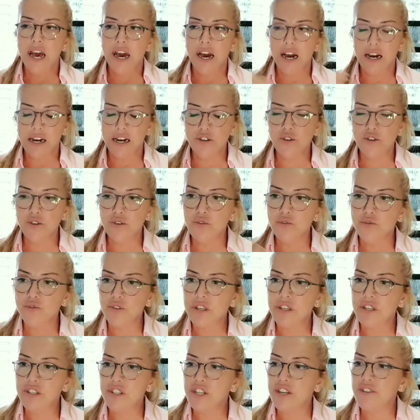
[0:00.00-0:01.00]
Ay çünkü
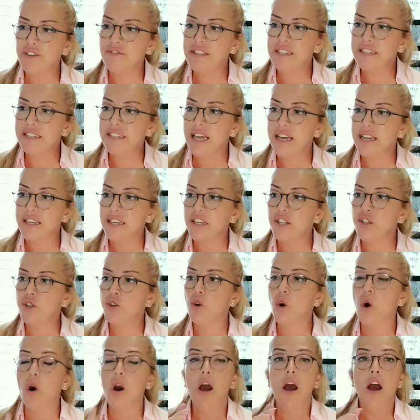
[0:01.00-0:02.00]
ikinci evinizden
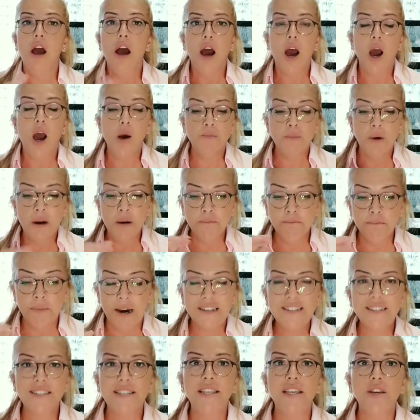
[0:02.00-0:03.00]
geçiyor. Ama
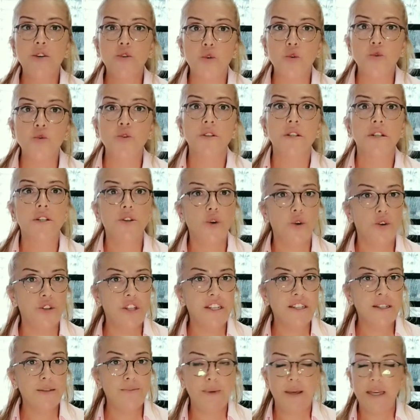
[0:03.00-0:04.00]
maddi konuları
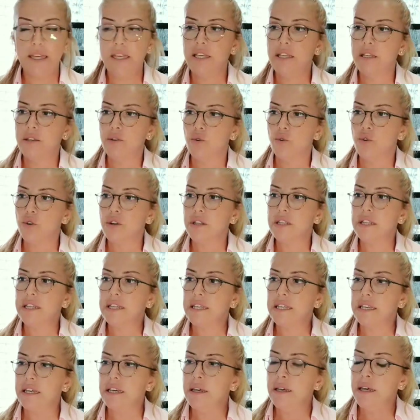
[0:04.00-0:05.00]
yönetmek,
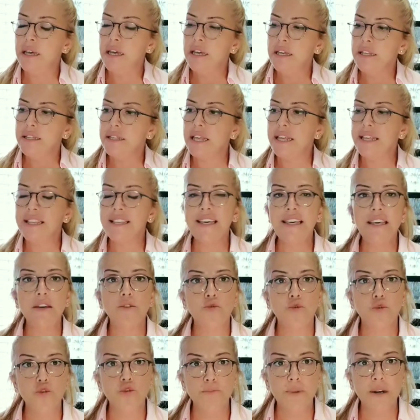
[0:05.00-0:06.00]
oradaki
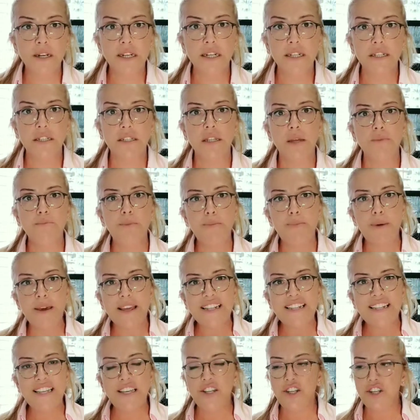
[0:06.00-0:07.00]
dengeyi kurmak adına bir
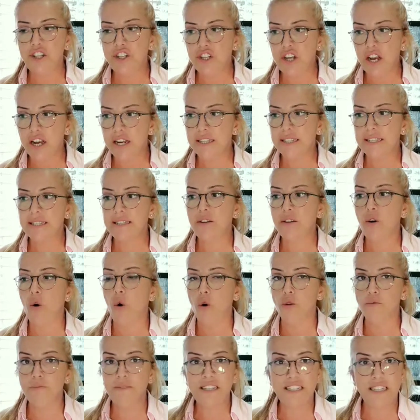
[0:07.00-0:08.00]
bekleyiş içerisinde
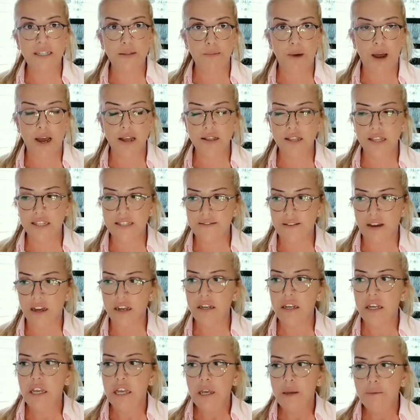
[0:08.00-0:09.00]
olma ihtimaliniz
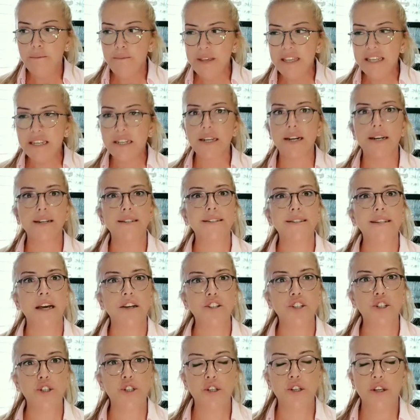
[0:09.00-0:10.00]
var. Bir
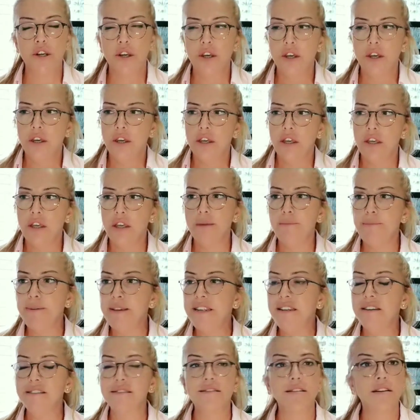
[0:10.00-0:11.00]
kazanç, e, bir
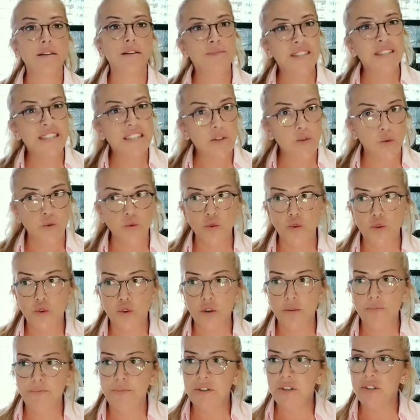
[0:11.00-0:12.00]
yatırımın
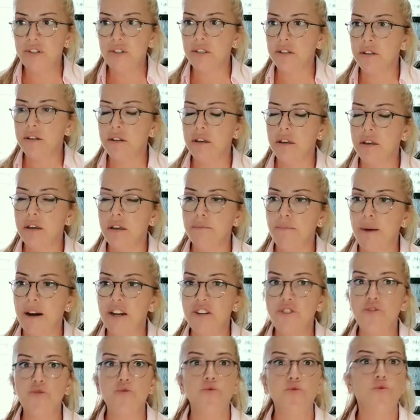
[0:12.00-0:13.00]
sonucu, bir e,
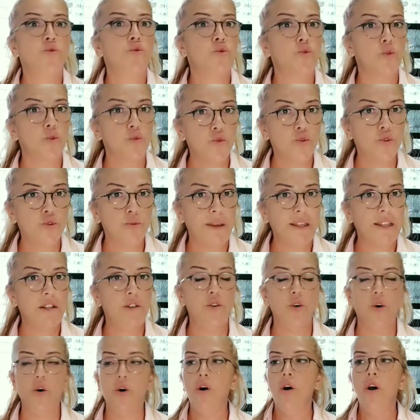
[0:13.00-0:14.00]
başvurunun sonucu
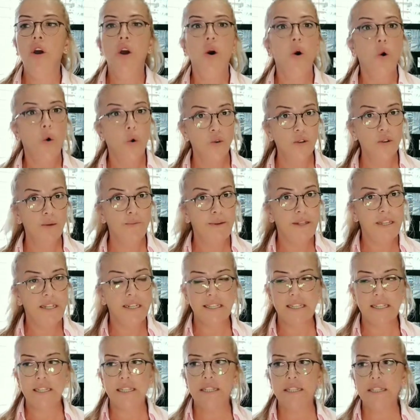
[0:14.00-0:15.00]
bekliyor
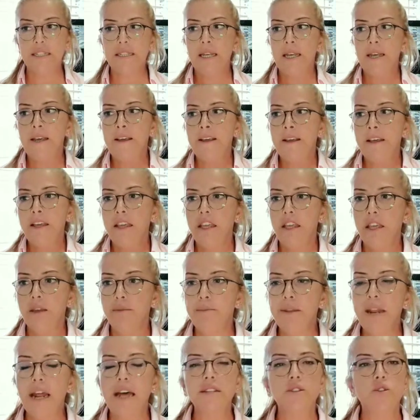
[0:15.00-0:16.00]
olabilirsiniz.
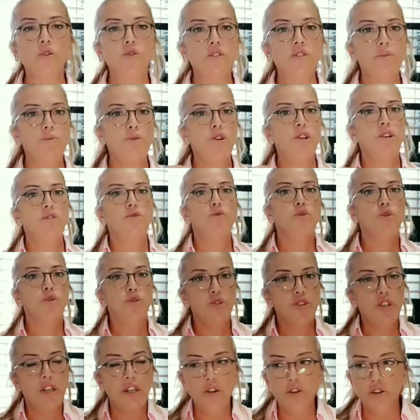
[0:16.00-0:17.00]
E, biraz orada böyle
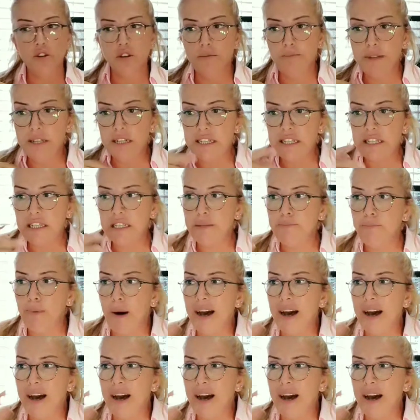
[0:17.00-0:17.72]
düşünceli olabilirsiniz.